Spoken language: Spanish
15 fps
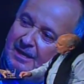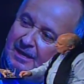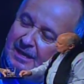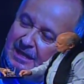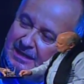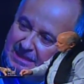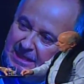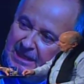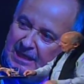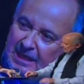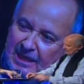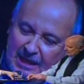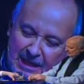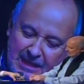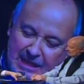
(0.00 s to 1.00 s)
a Chile
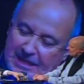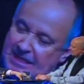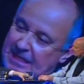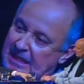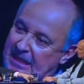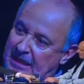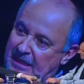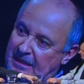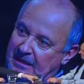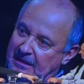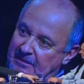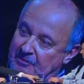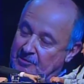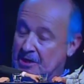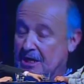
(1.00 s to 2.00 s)
y de Chile
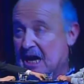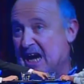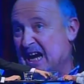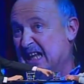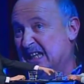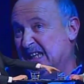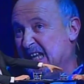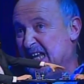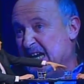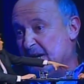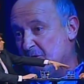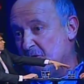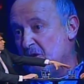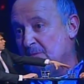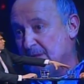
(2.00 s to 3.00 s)
o sea, a Caldera,
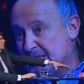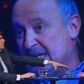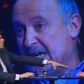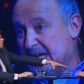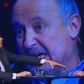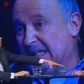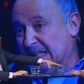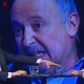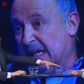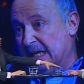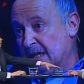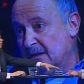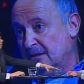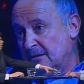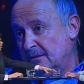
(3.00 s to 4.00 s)
lo íbamos a hacer en Caldera.
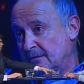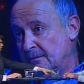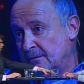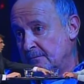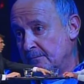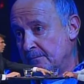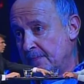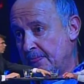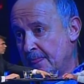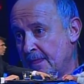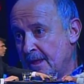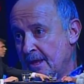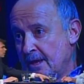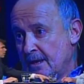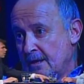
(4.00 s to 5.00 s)
Ajá.
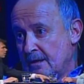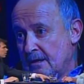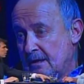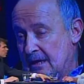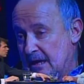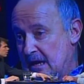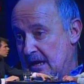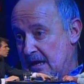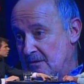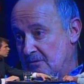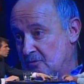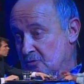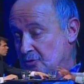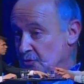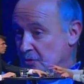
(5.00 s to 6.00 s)

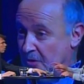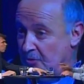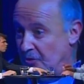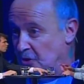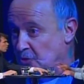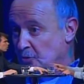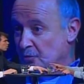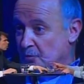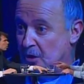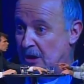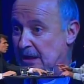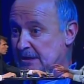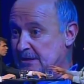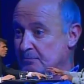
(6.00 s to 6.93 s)
con dos aviones turbohélice